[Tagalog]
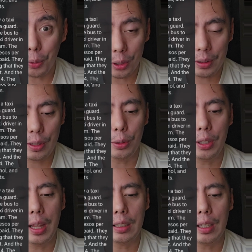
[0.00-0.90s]
Airport. So,
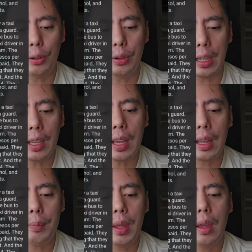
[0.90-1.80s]
tinag niya yung
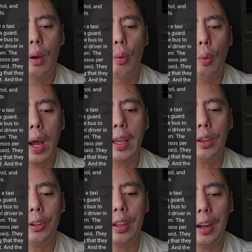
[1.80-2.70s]
NAIA why
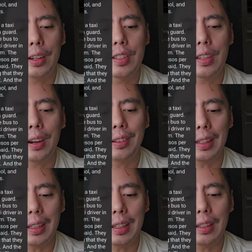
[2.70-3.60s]
your guards are
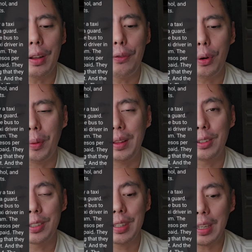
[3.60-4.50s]
leading the
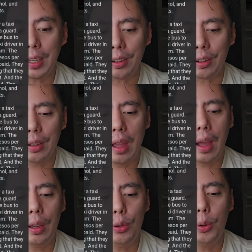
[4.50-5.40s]
foreigners here.
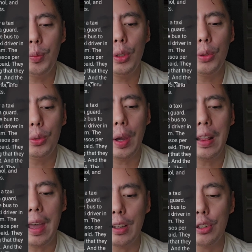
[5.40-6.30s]
I hope you do
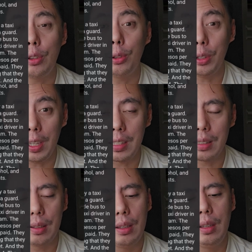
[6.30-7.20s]
an action to this.